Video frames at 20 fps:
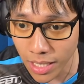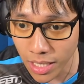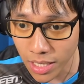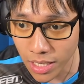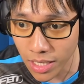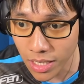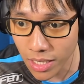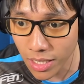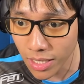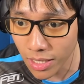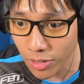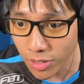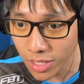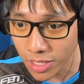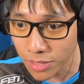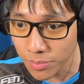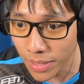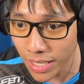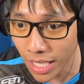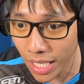ไปเรา
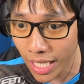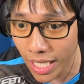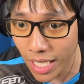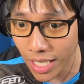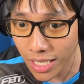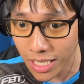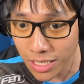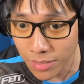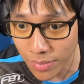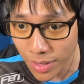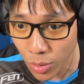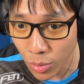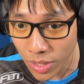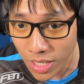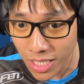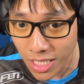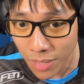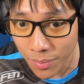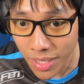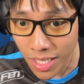จะขึ้นไปยังไงฮะขึ้นมาตร
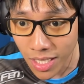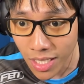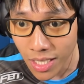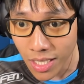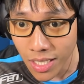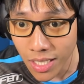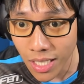งนี้ใช่ไหม